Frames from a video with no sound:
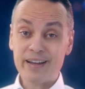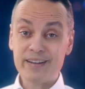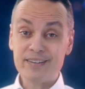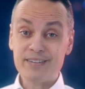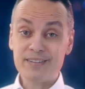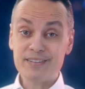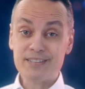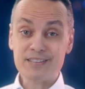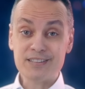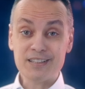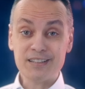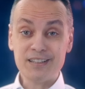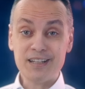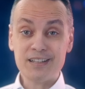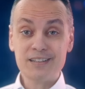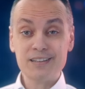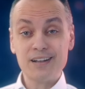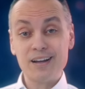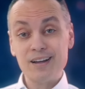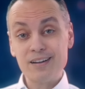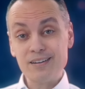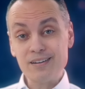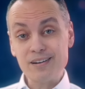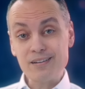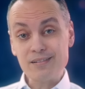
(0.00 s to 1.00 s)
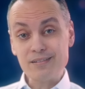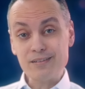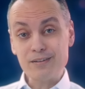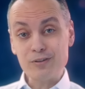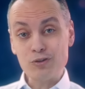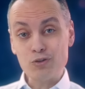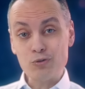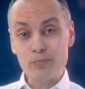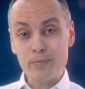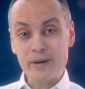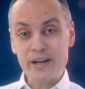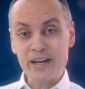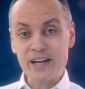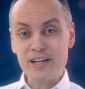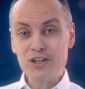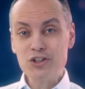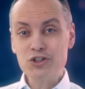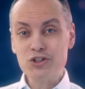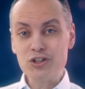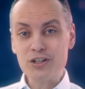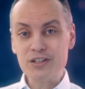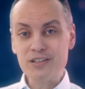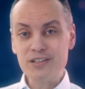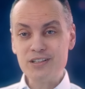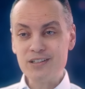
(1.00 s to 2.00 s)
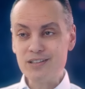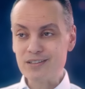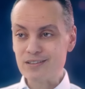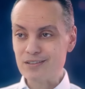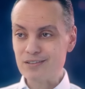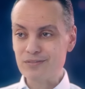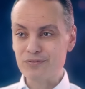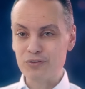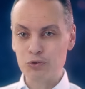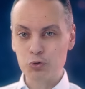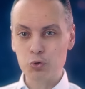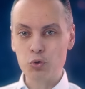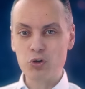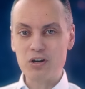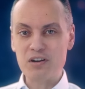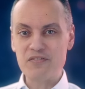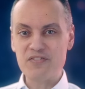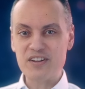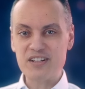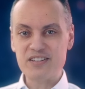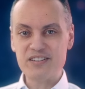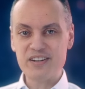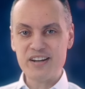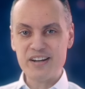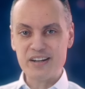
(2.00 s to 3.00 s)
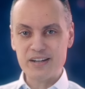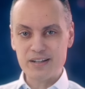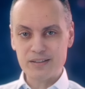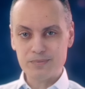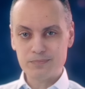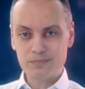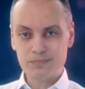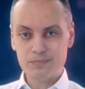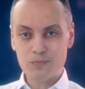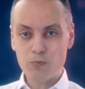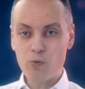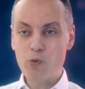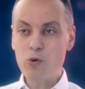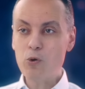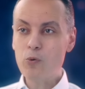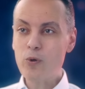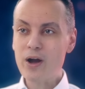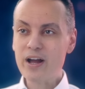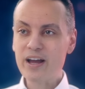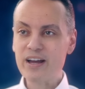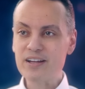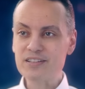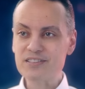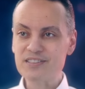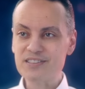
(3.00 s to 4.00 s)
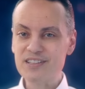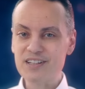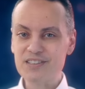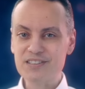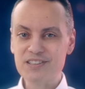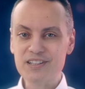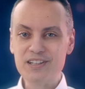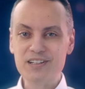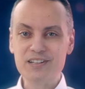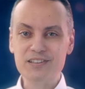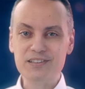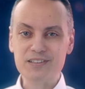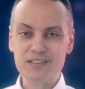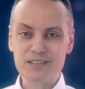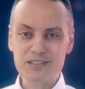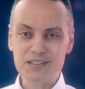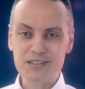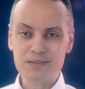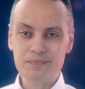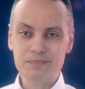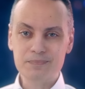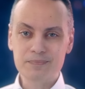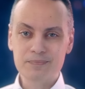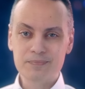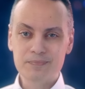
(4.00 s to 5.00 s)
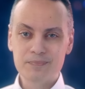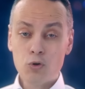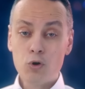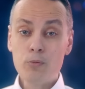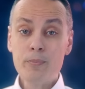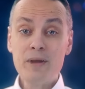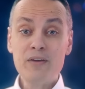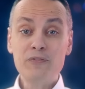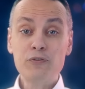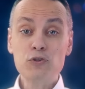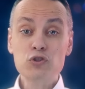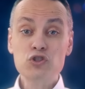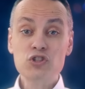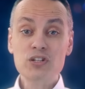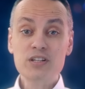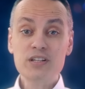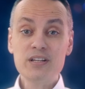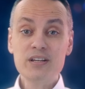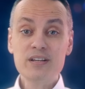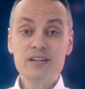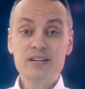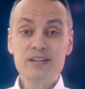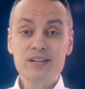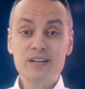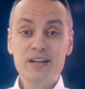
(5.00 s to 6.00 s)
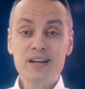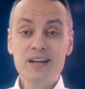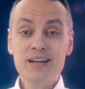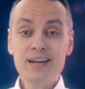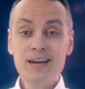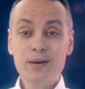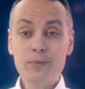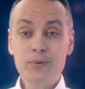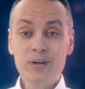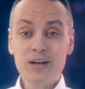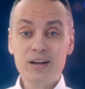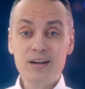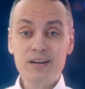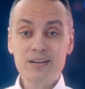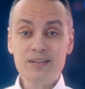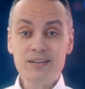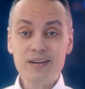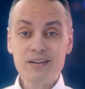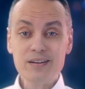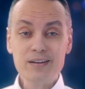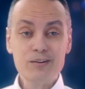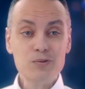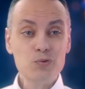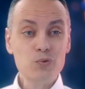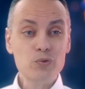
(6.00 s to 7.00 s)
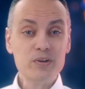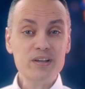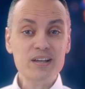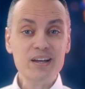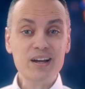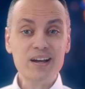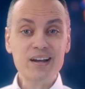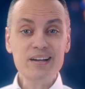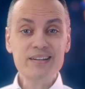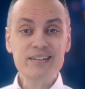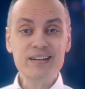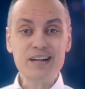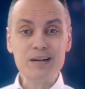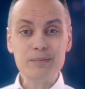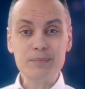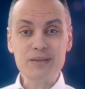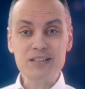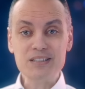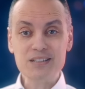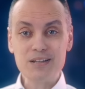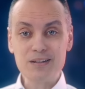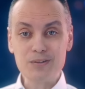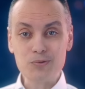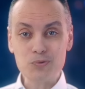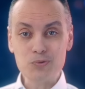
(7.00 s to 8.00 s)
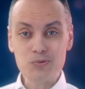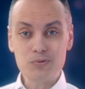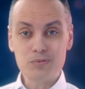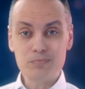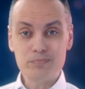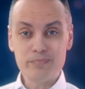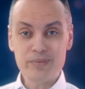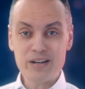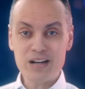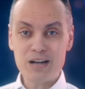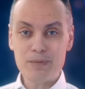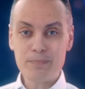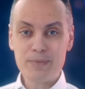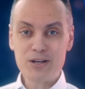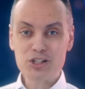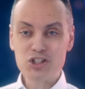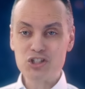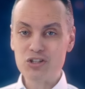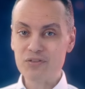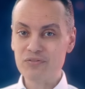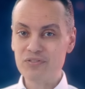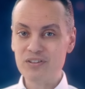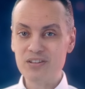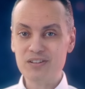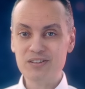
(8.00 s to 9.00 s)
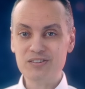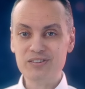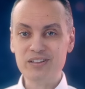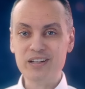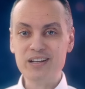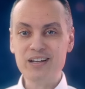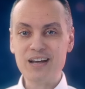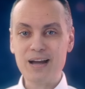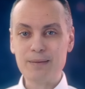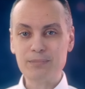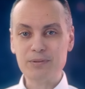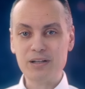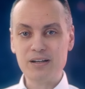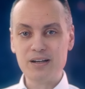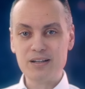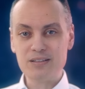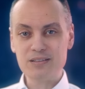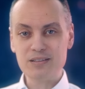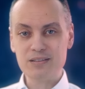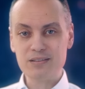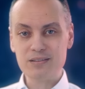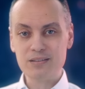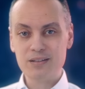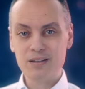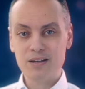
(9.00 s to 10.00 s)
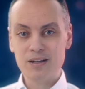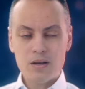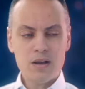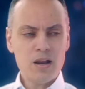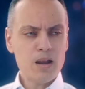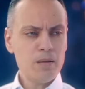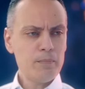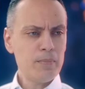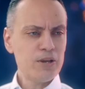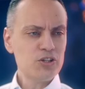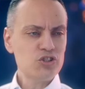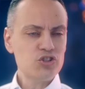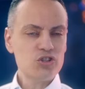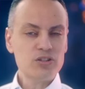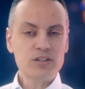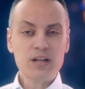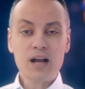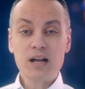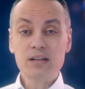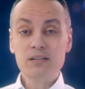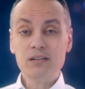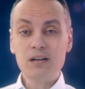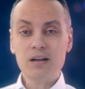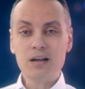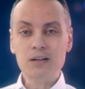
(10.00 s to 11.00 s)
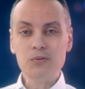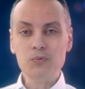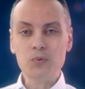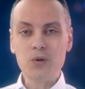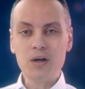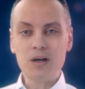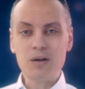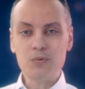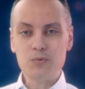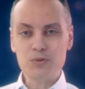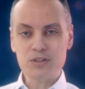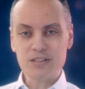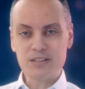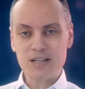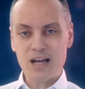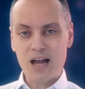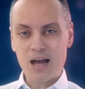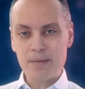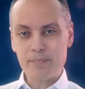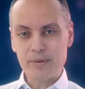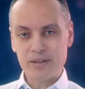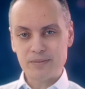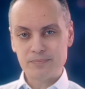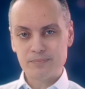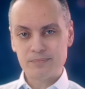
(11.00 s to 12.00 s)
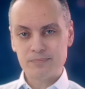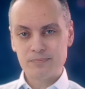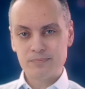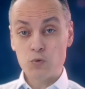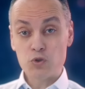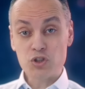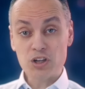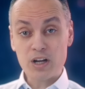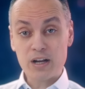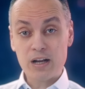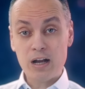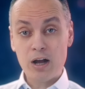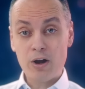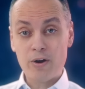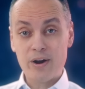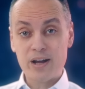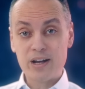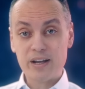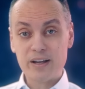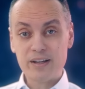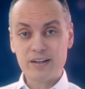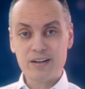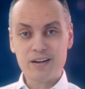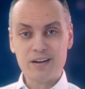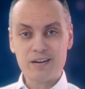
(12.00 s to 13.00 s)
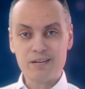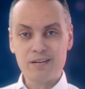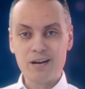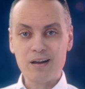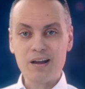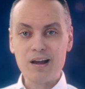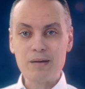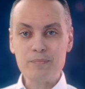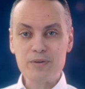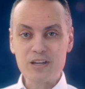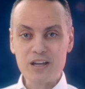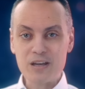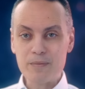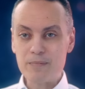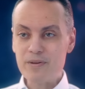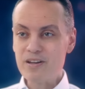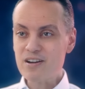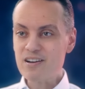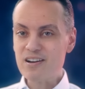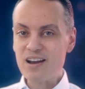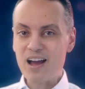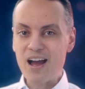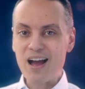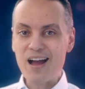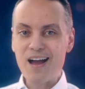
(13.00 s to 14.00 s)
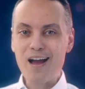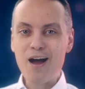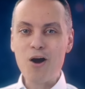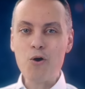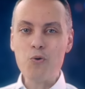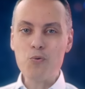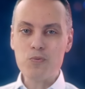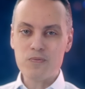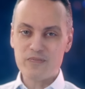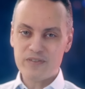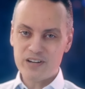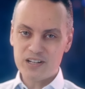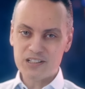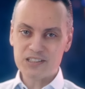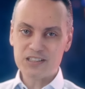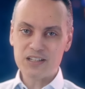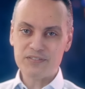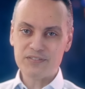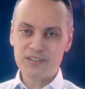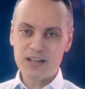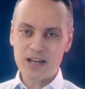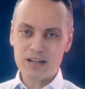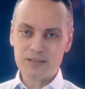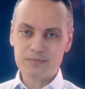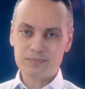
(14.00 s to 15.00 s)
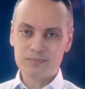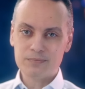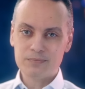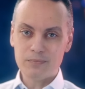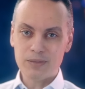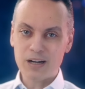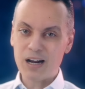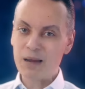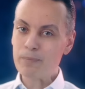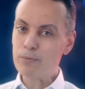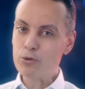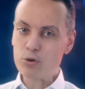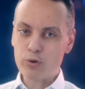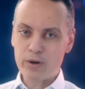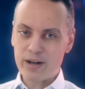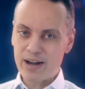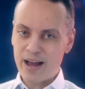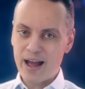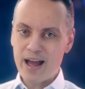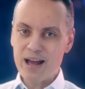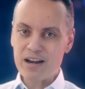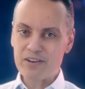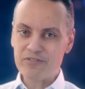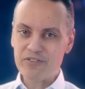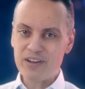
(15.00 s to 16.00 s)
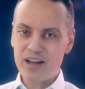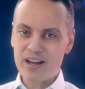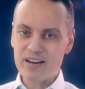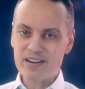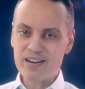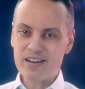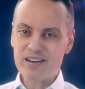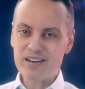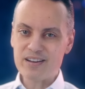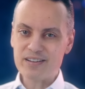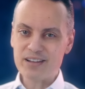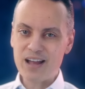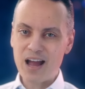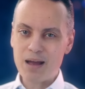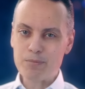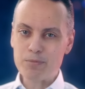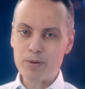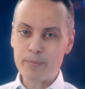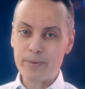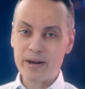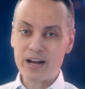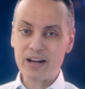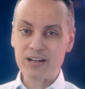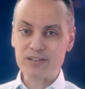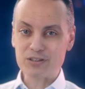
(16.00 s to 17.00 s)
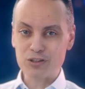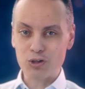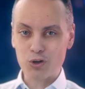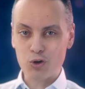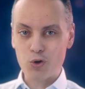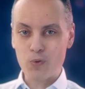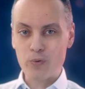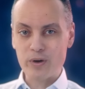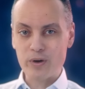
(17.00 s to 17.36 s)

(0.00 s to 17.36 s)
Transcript: لكن السادات قرر انه ما يعيش كتير في دور الفاترينا والواجهه السياسيه للتنظيم وما يفوتش كتير الا ويقرر انه يغير مساره من المشي في ظل عبد الناصر للمشي تحت الاضواء والزعامه وشجعه على كده الرقم الكبير اللي حققه في الاستفتاء برغم انه كان عارف يعني ان دعم مراكز